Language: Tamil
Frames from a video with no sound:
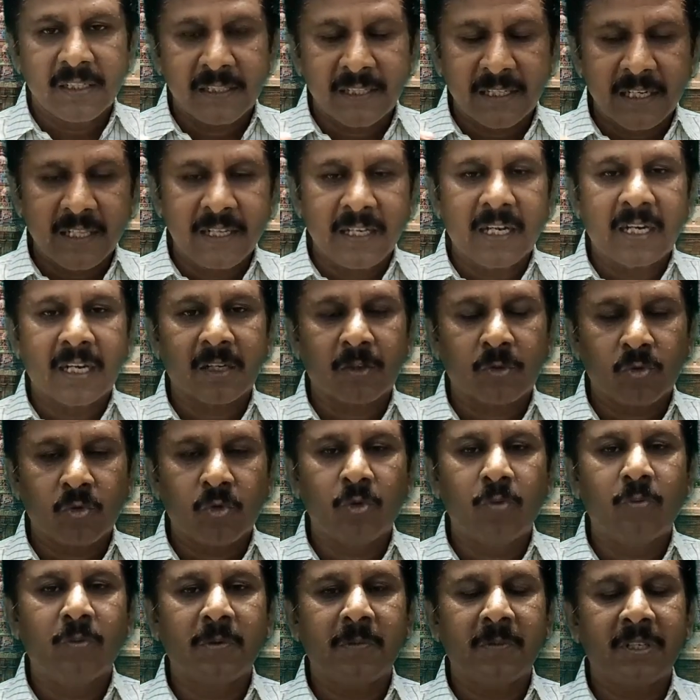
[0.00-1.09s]
நிலையான
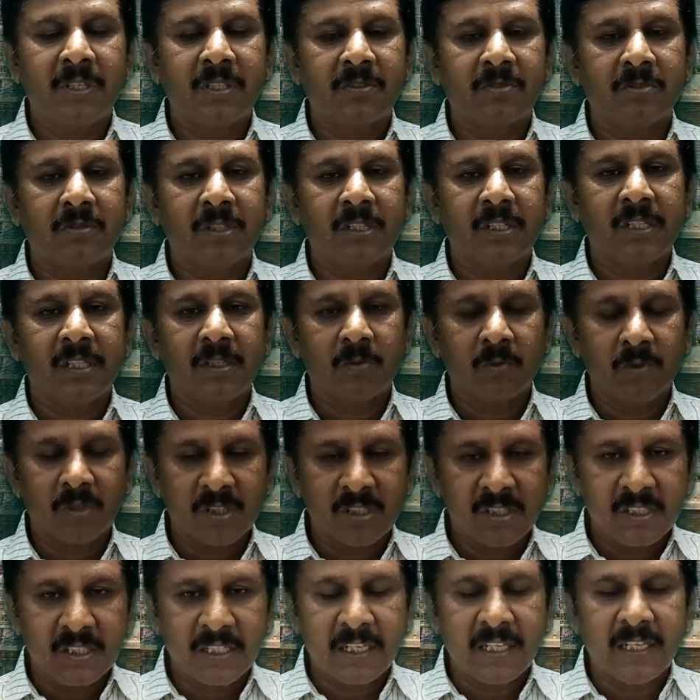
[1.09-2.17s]
குடும்பம் என்று சொல்கின்ற பொழுது
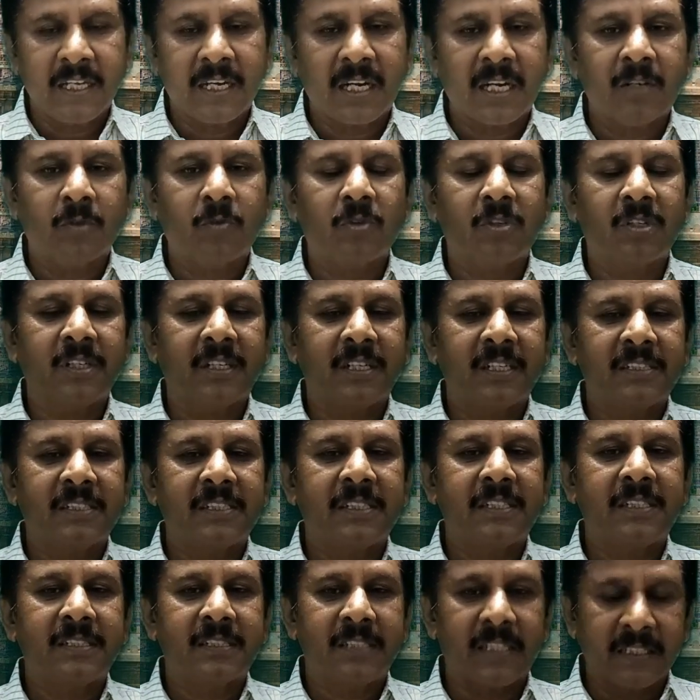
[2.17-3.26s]
நிலையான ஒரு
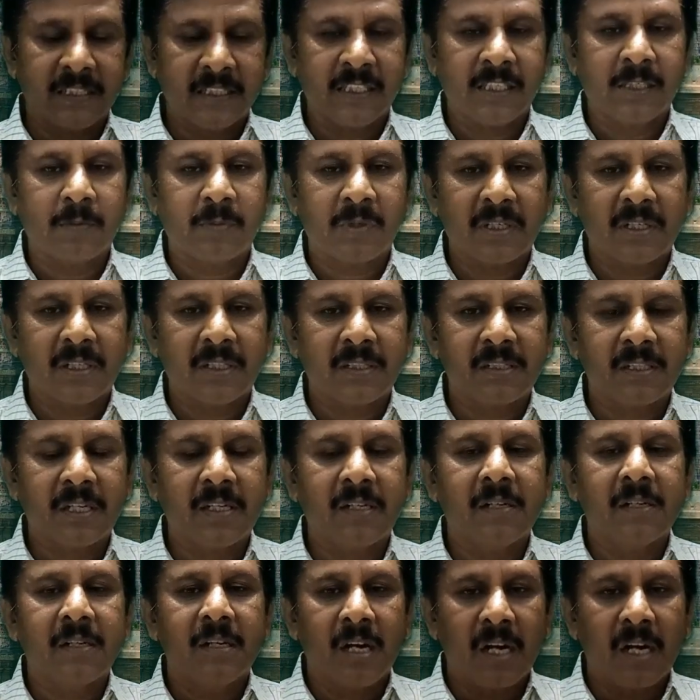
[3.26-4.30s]
இடத்திலே தங்கிய பிறகுதான்